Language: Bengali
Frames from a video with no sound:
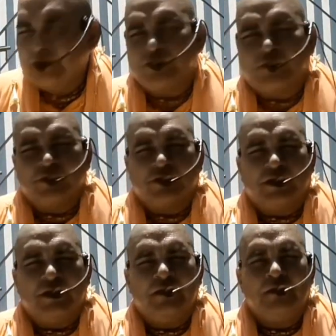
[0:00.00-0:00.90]
এই
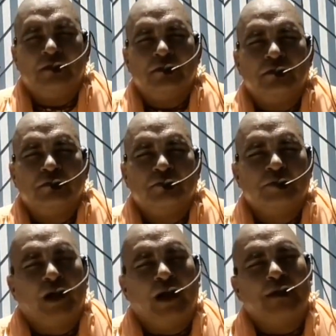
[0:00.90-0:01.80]
সময়তে
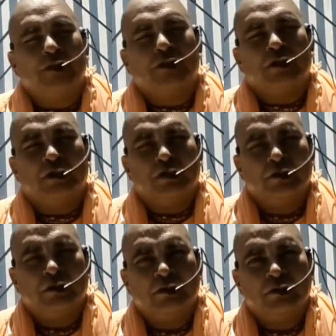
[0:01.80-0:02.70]
বিবাহিত
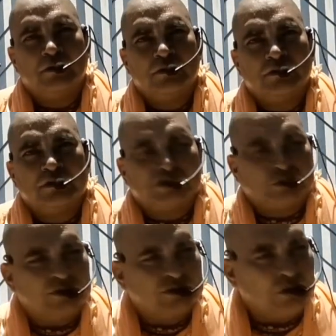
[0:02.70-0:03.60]
যে
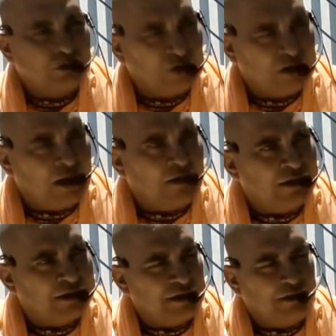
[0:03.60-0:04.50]
সমস্ত রমণীরা
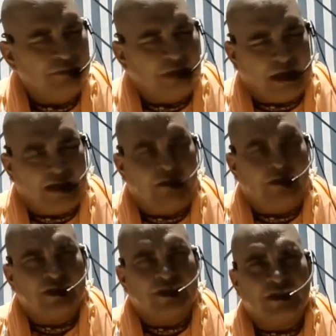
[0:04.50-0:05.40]
রয়েছেন মায়েরা
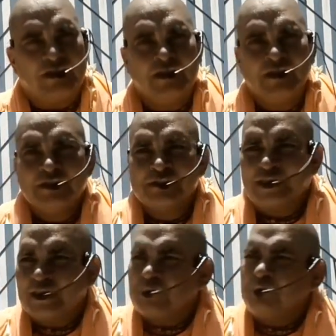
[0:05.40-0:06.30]
রয়েছেন
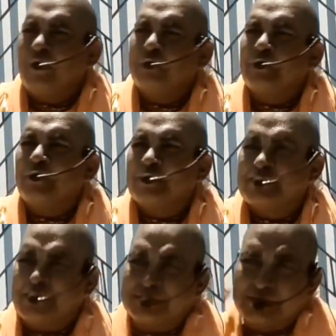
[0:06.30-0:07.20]
তারা সব বাপের
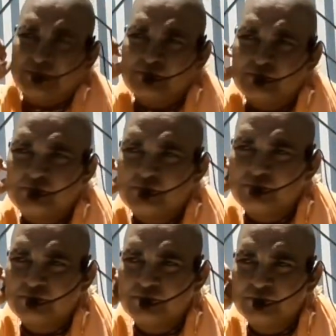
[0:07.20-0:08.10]
বাড়িতে আসেন
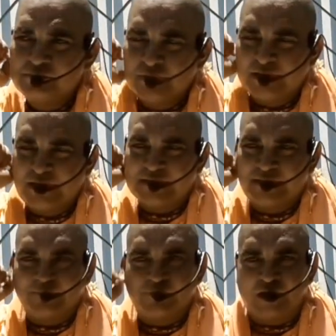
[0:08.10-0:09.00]
নিয়ে
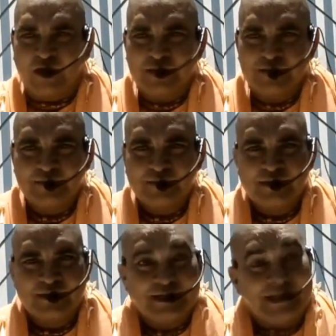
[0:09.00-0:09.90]
আসার প্রথা
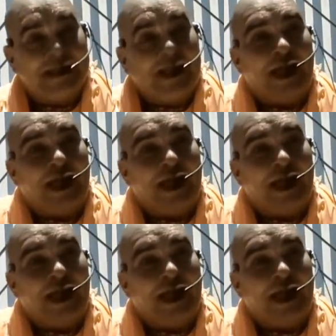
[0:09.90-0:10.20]
ঠিক